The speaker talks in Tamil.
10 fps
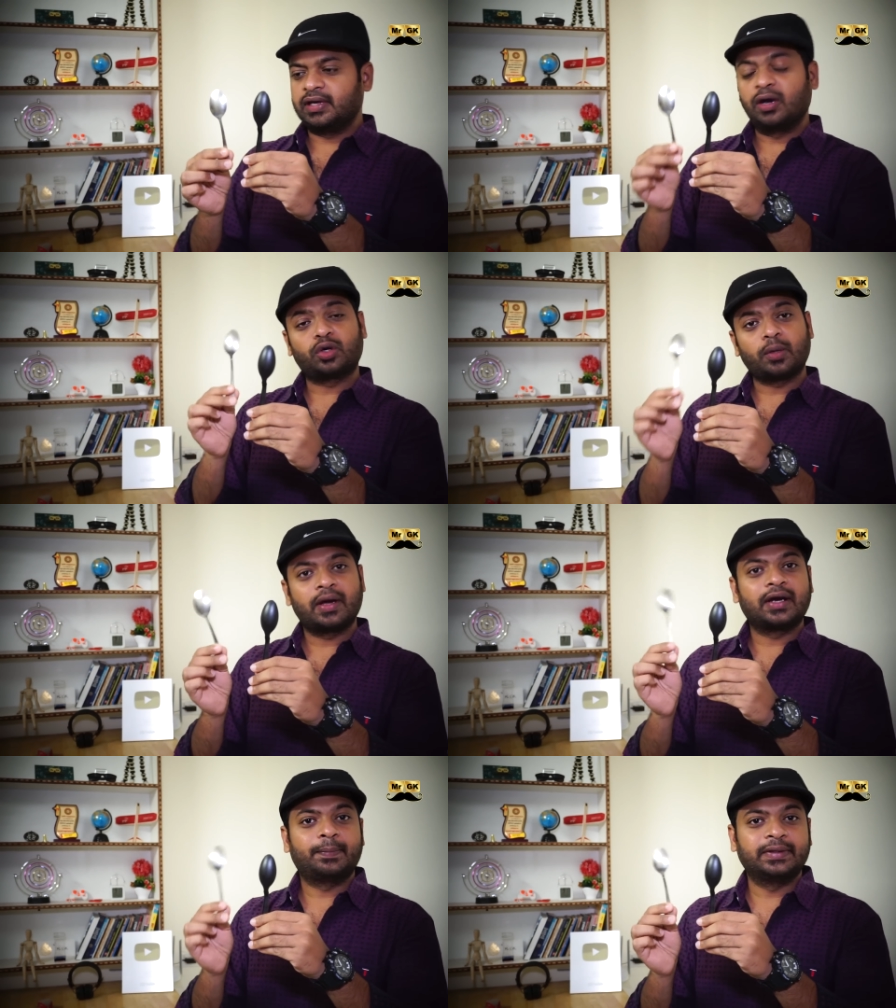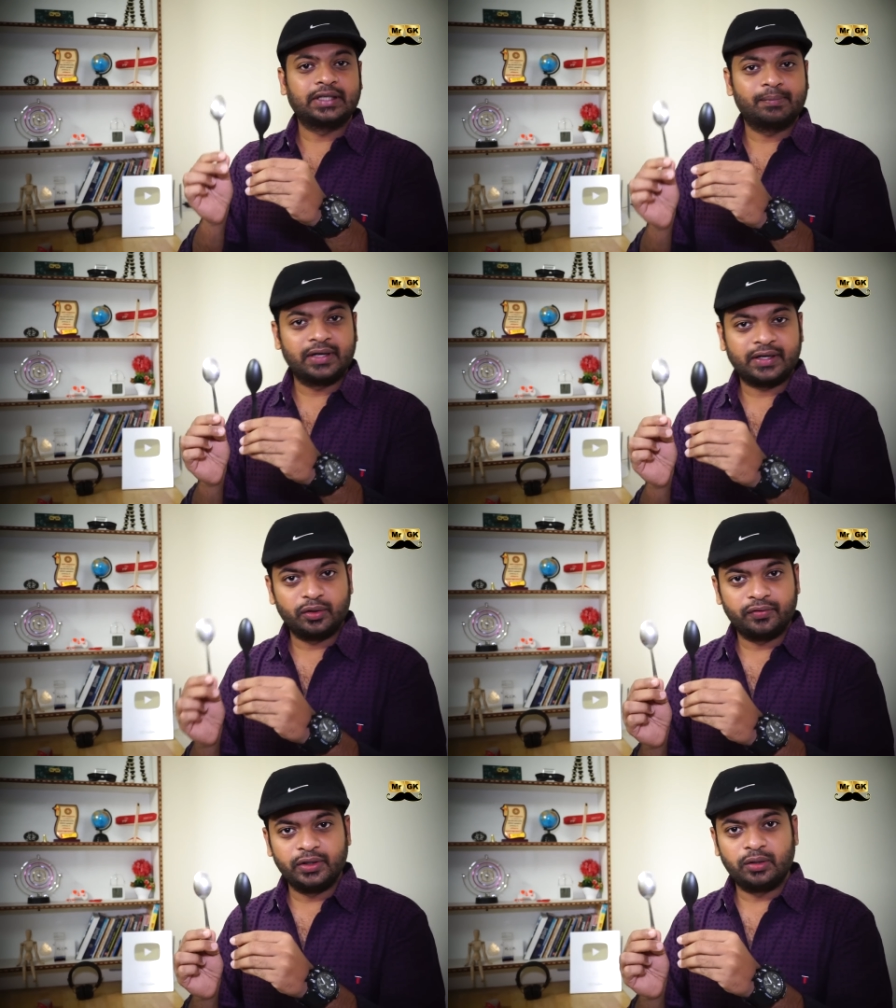எலக்ட்ரோ மேக்னெட் பற்றி நம்ம ஏற்கனவே
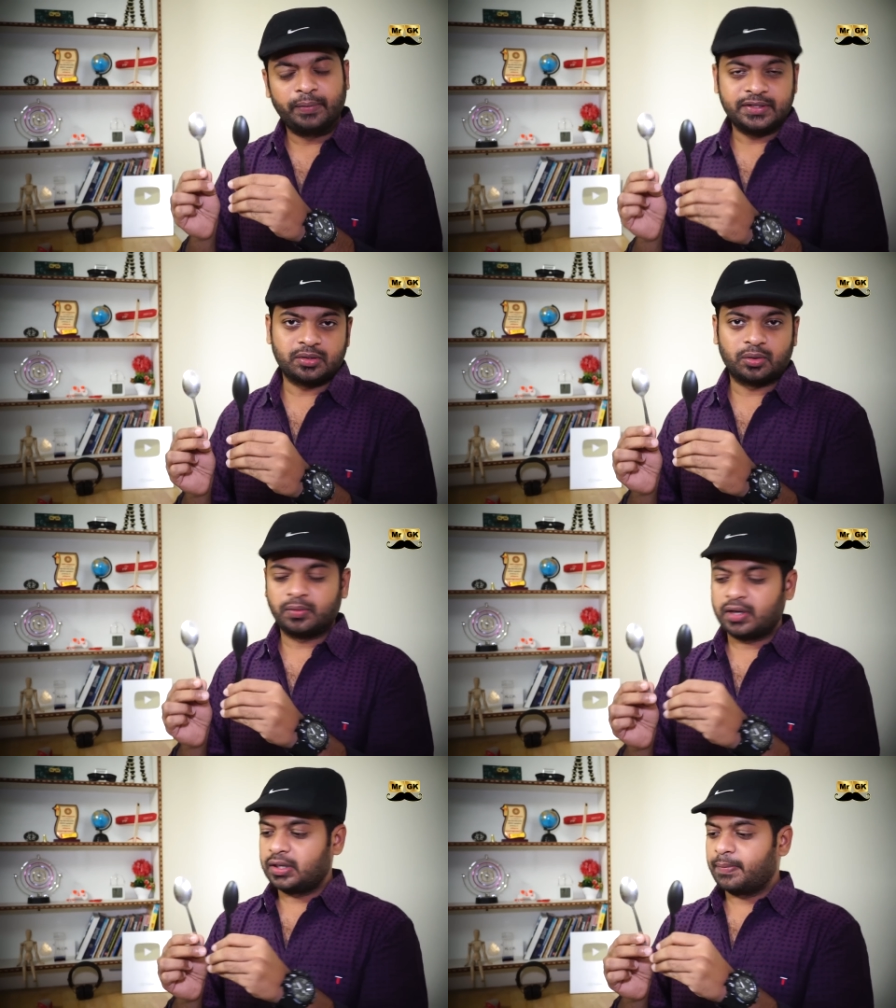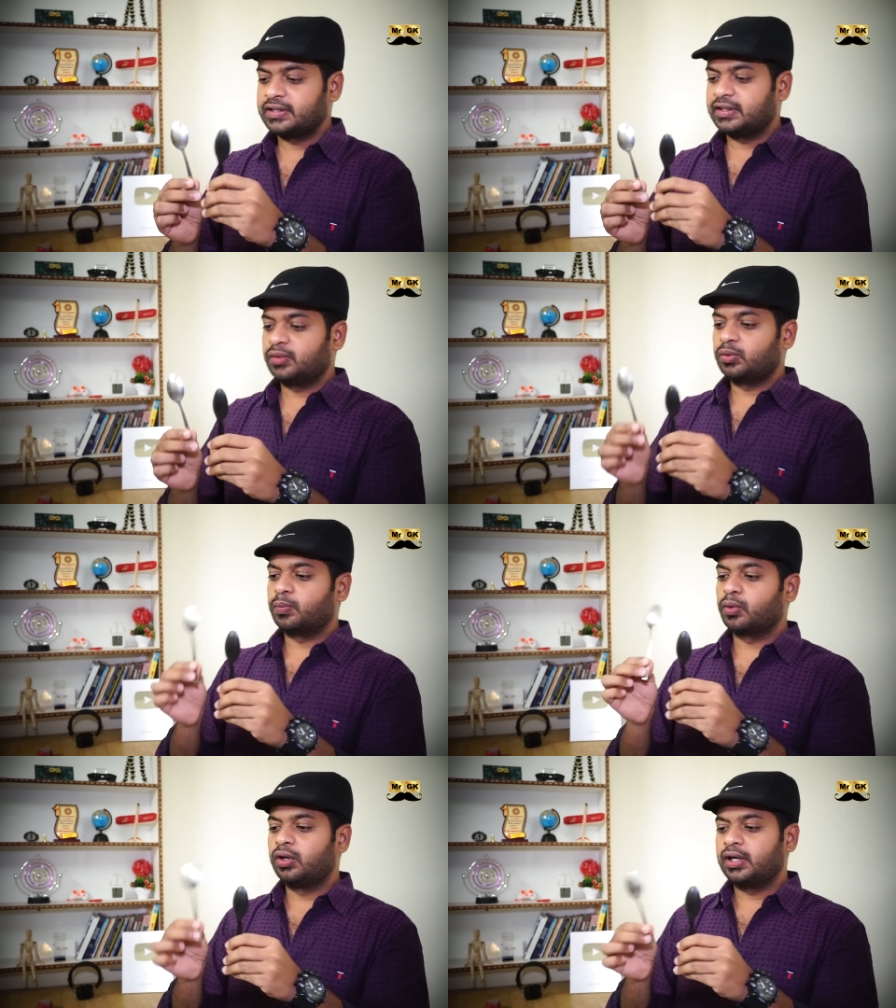ஒரு வீடியோவில் பேசியிருக்கோம் அதில் பார்த்திங்கன்னா ஒரு
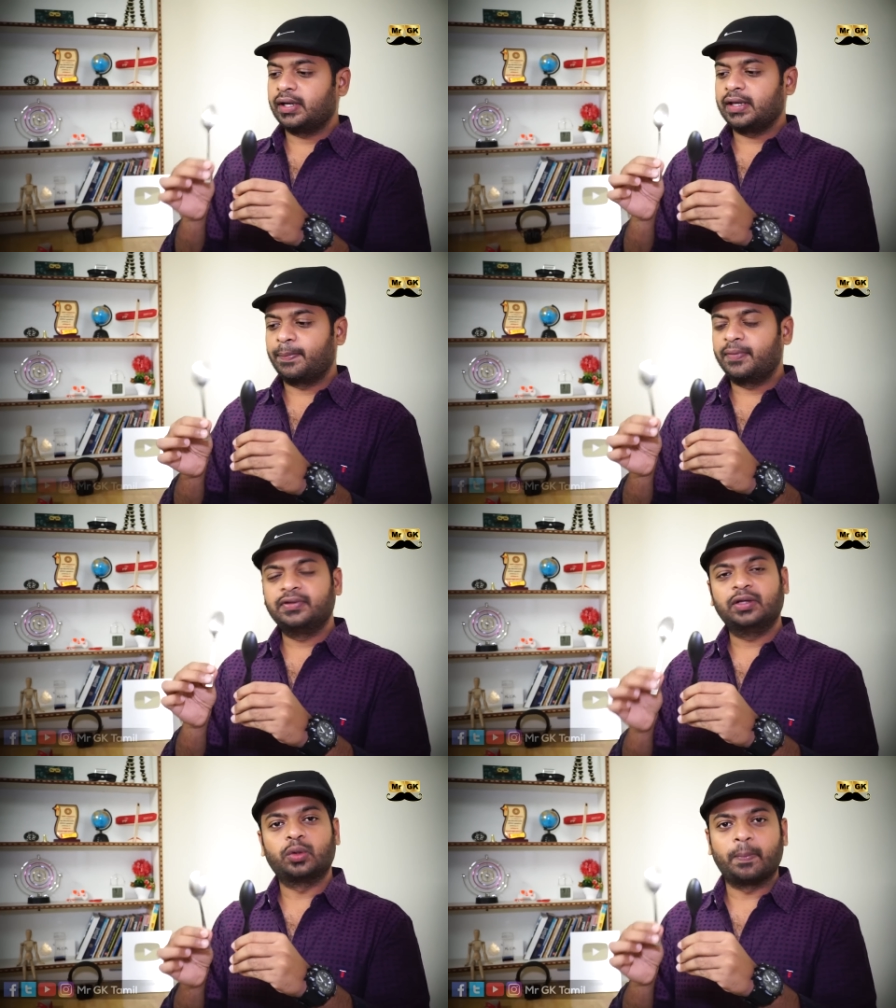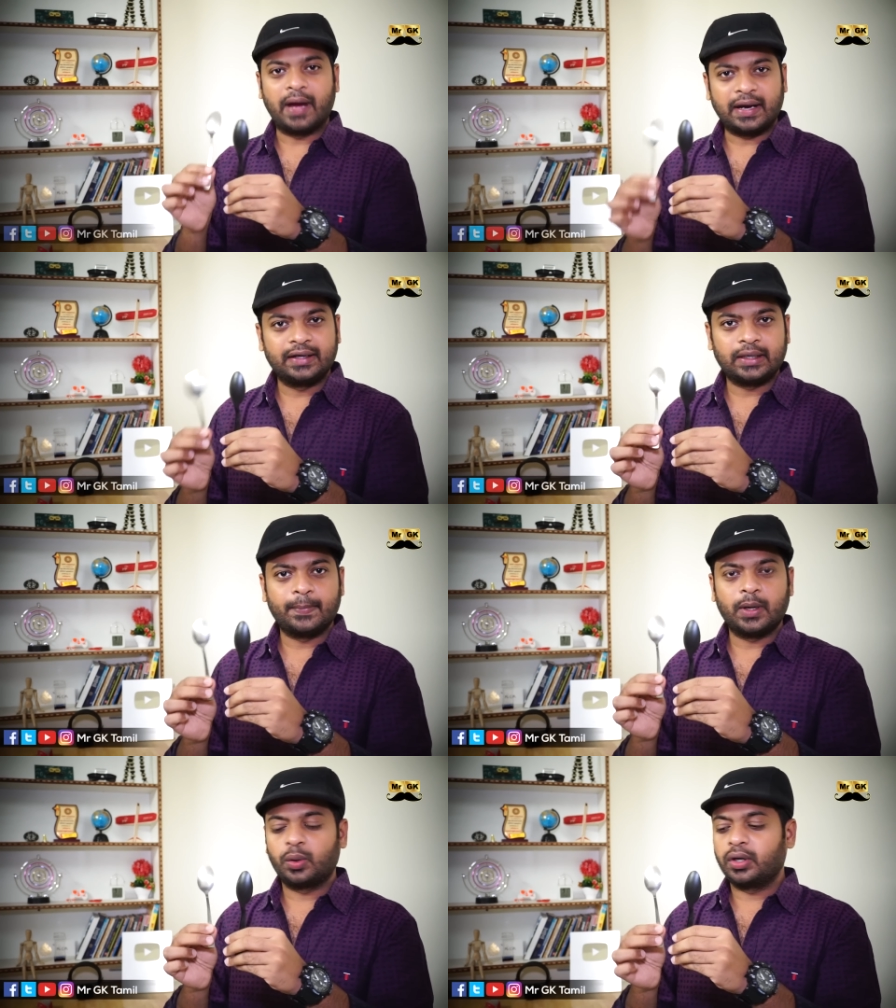பொருளில் எப்போ வந்து அது ஒரு
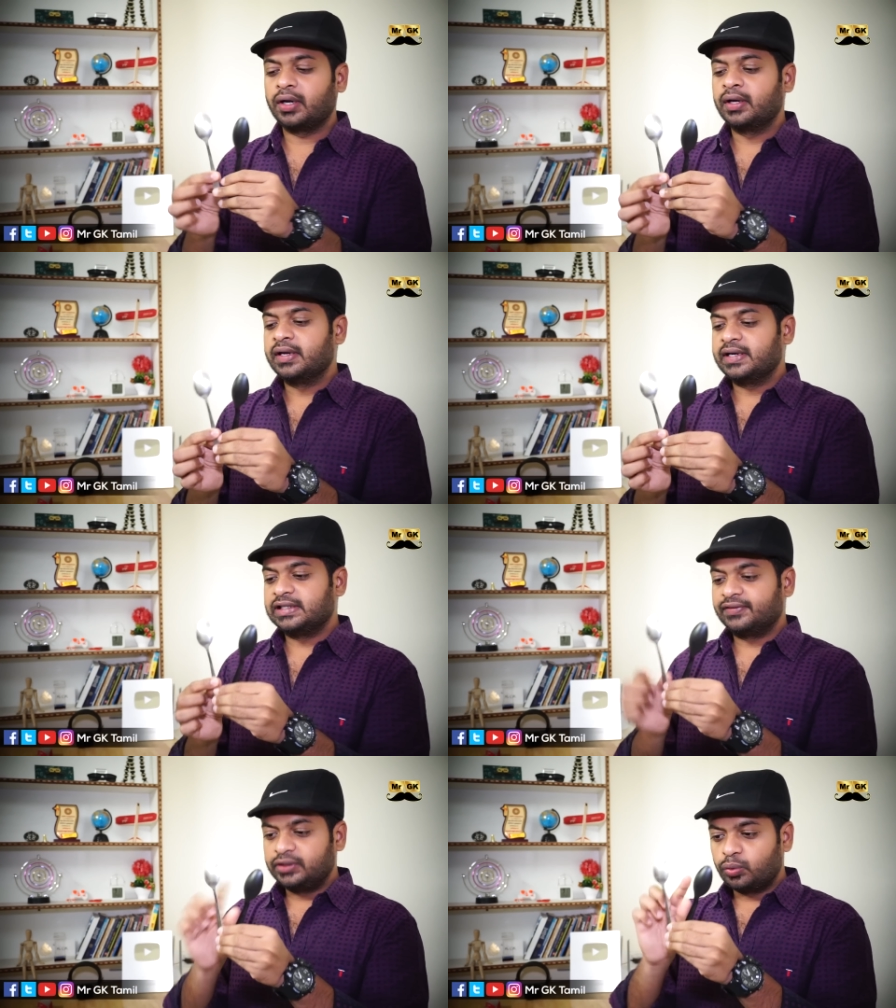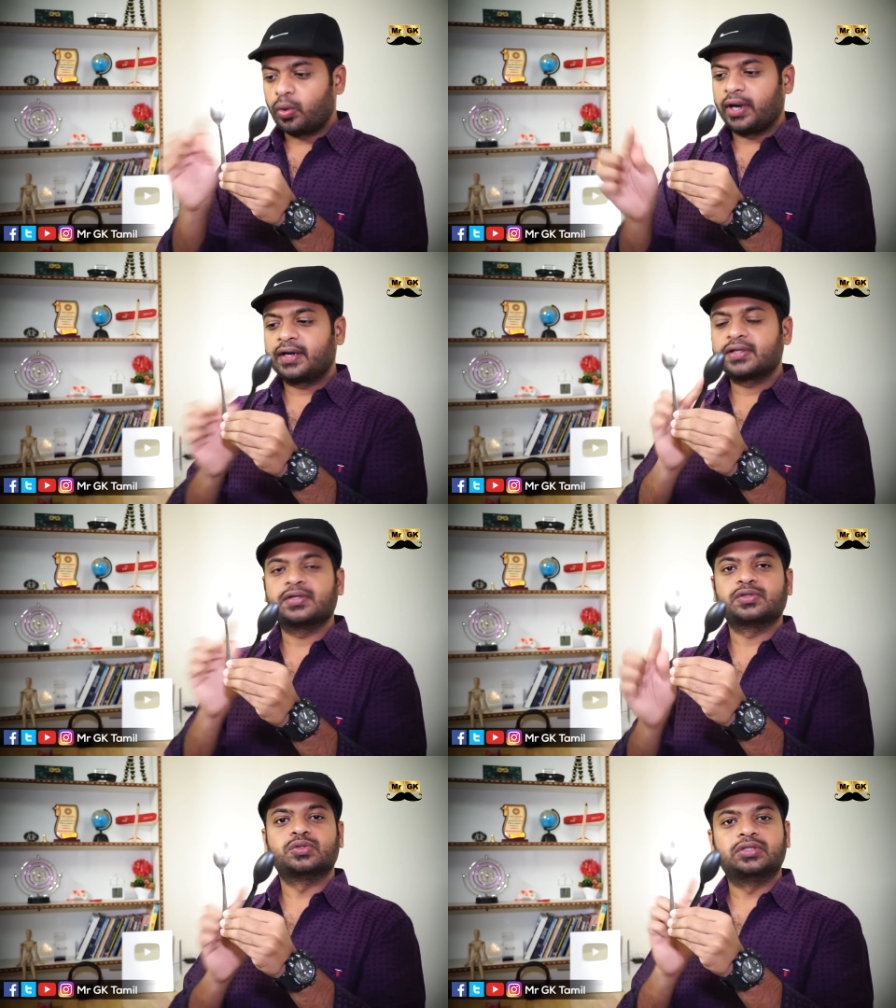மேக்னெட்டாக மாறும்னா இதில் வந்து ஒயரை
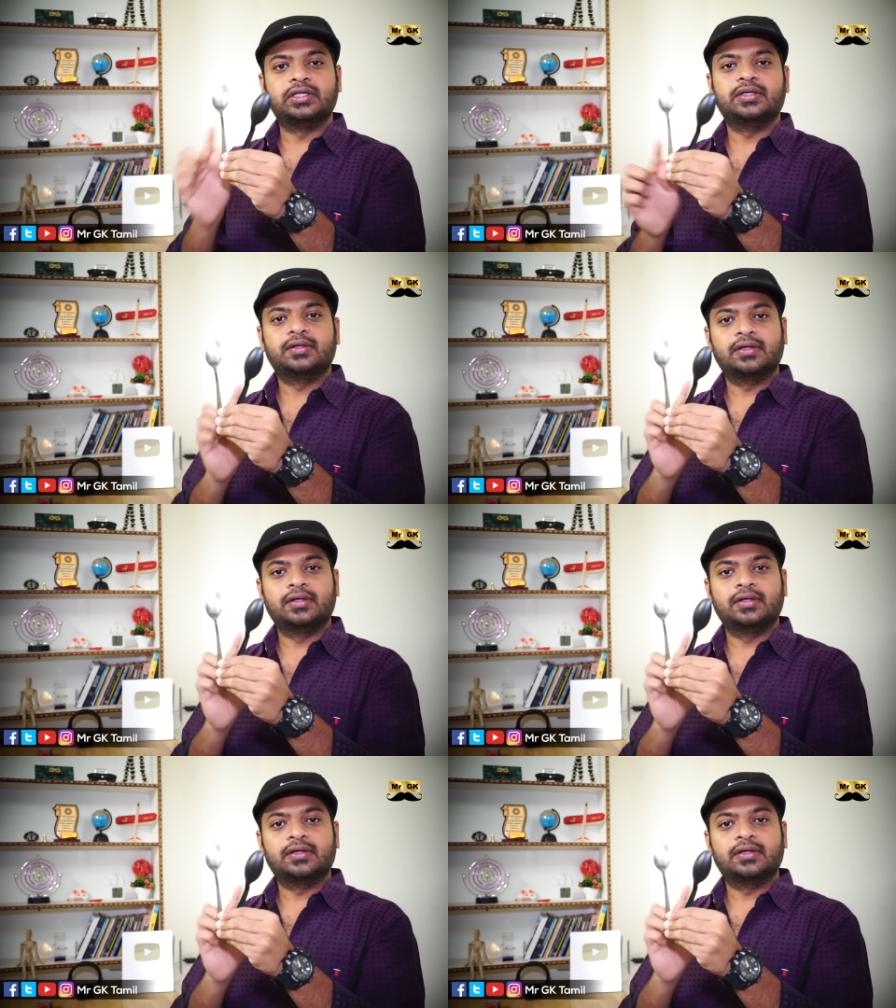சுற்றி